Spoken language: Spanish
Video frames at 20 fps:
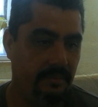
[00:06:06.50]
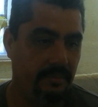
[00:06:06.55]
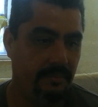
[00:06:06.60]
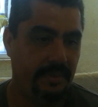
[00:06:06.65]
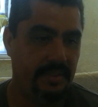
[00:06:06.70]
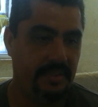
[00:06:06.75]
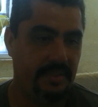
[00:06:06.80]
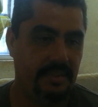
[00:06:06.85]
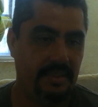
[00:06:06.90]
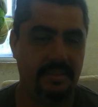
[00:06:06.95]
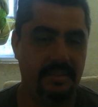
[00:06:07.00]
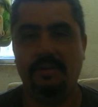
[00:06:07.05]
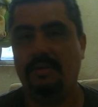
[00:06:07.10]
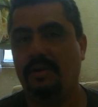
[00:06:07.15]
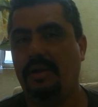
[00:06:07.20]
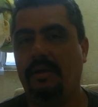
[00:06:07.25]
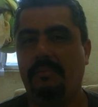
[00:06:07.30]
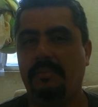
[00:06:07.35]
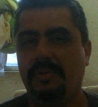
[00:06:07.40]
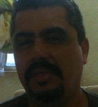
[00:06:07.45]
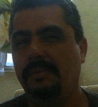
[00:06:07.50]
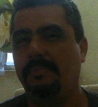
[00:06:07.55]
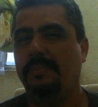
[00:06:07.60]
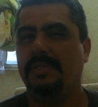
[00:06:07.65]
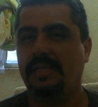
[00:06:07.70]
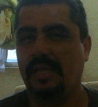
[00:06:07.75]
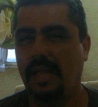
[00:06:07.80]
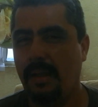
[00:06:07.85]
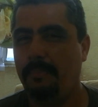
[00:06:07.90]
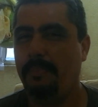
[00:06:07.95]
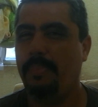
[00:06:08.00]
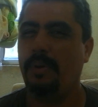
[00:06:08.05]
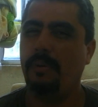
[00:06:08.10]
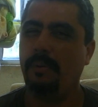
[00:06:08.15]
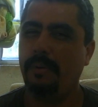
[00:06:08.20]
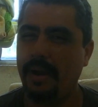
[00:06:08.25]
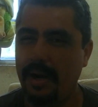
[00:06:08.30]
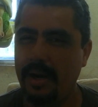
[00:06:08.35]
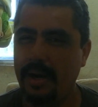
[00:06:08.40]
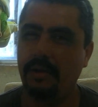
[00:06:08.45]
pues es lo que vamos a empezar a
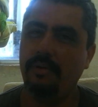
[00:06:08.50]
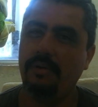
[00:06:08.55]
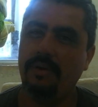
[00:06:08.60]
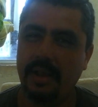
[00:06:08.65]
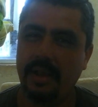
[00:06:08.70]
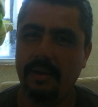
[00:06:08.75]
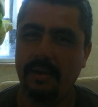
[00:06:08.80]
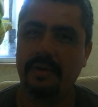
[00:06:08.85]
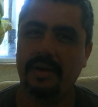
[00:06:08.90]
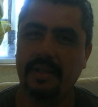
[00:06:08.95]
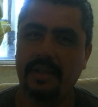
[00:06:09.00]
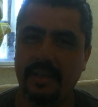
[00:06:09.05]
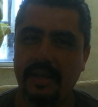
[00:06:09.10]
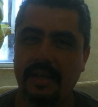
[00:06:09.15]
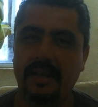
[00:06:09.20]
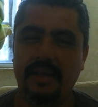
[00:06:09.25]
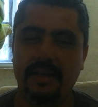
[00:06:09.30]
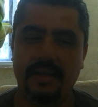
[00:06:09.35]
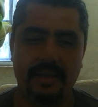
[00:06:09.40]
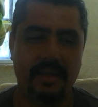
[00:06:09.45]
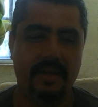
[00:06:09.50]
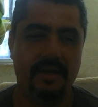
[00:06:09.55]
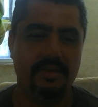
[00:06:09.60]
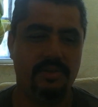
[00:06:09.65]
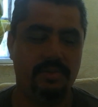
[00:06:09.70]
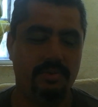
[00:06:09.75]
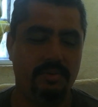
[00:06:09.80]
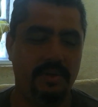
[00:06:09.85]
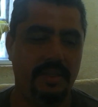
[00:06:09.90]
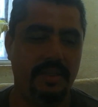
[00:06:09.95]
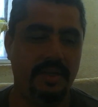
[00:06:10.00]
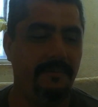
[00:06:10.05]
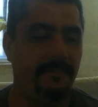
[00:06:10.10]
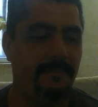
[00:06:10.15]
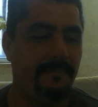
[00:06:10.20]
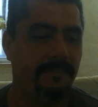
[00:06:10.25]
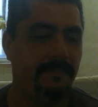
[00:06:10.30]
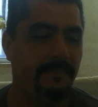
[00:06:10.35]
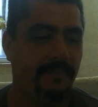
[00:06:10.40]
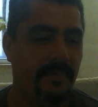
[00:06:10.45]
probar ahora a ver qué, resulta.
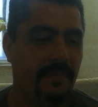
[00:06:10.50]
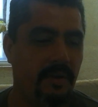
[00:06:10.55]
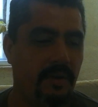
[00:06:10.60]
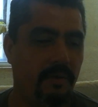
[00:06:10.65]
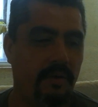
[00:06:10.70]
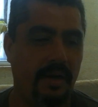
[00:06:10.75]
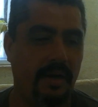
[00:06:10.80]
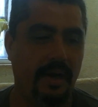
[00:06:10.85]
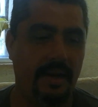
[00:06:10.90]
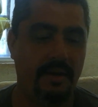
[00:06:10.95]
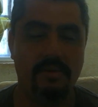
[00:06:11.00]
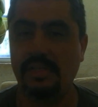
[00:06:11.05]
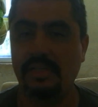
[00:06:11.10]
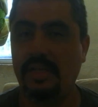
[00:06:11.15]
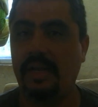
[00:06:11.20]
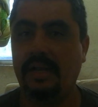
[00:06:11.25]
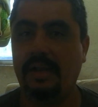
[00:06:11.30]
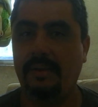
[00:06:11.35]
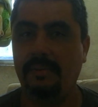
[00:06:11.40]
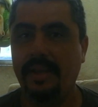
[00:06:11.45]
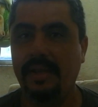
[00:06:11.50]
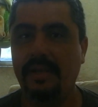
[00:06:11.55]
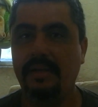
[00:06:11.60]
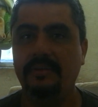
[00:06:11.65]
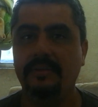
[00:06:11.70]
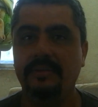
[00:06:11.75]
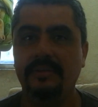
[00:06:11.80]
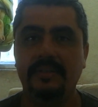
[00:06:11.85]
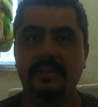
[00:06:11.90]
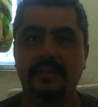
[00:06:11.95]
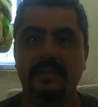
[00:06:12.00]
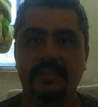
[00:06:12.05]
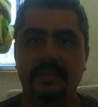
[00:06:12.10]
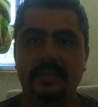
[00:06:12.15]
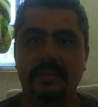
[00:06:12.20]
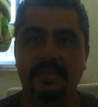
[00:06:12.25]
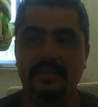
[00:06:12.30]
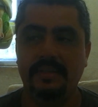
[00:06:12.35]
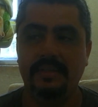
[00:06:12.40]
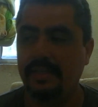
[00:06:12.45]
Ojalá y nos salga bien.
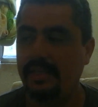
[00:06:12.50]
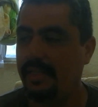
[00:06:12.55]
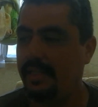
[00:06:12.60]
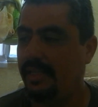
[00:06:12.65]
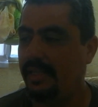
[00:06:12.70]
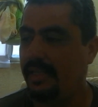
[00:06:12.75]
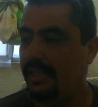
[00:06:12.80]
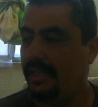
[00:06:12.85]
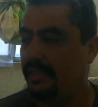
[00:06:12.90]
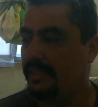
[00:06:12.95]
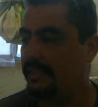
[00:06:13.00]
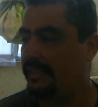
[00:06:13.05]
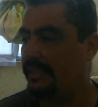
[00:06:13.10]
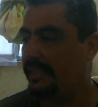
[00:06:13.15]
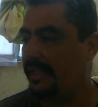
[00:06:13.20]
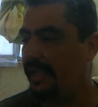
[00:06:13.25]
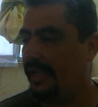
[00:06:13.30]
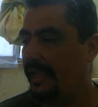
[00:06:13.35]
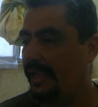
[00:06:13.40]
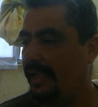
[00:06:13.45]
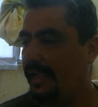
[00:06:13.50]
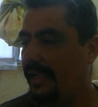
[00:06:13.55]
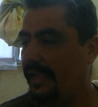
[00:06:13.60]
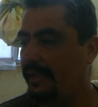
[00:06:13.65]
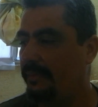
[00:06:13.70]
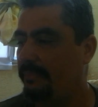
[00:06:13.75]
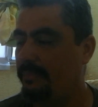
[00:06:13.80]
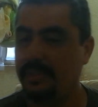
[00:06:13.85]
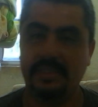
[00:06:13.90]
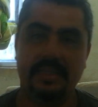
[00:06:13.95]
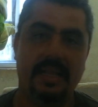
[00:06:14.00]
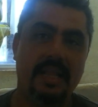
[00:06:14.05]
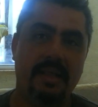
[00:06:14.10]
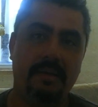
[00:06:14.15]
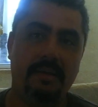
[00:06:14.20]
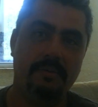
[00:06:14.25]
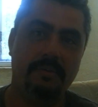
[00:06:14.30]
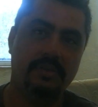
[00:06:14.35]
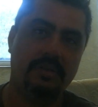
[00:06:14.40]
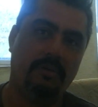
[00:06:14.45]
Y este, pues
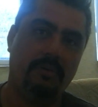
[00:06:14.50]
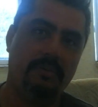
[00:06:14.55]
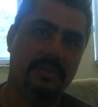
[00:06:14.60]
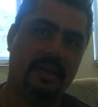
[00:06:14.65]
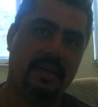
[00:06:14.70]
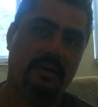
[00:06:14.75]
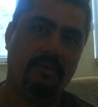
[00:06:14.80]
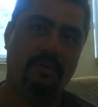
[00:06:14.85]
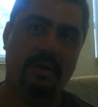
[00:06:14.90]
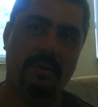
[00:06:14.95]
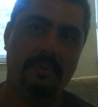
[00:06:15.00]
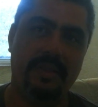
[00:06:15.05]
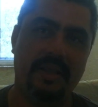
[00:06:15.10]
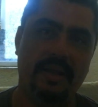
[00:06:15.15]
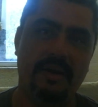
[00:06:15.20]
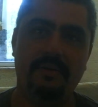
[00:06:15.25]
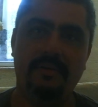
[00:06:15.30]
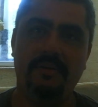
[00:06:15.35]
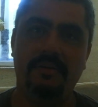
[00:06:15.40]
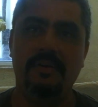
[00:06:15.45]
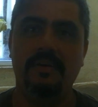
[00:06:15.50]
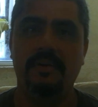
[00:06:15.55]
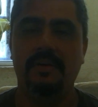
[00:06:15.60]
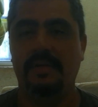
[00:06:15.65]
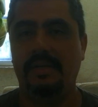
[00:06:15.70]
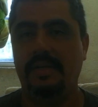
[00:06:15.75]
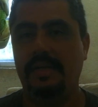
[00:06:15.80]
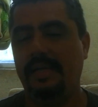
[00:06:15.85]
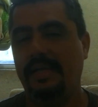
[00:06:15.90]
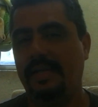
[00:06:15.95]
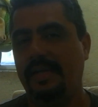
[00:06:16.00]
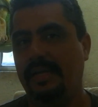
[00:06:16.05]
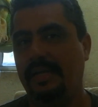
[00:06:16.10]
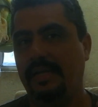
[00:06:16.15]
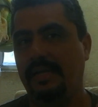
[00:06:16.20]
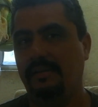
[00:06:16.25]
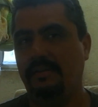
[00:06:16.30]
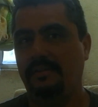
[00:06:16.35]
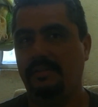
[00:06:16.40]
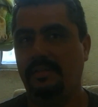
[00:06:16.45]
nada, vamos a comenzar con el video.
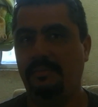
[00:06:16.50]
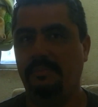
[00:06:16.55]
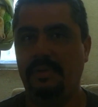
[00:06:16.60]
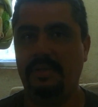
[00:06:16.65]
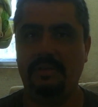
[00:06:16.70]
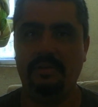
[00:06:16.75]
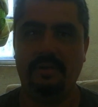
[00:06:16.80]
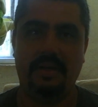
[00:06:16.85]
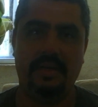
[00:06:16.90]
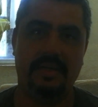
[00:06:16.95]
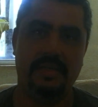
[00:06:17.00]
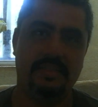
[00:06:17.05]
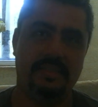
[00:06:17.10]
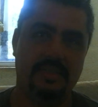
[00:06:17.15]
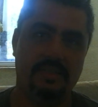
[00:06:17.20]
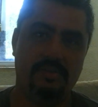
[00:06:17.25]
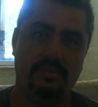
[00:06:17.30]
Eh, los invito a que se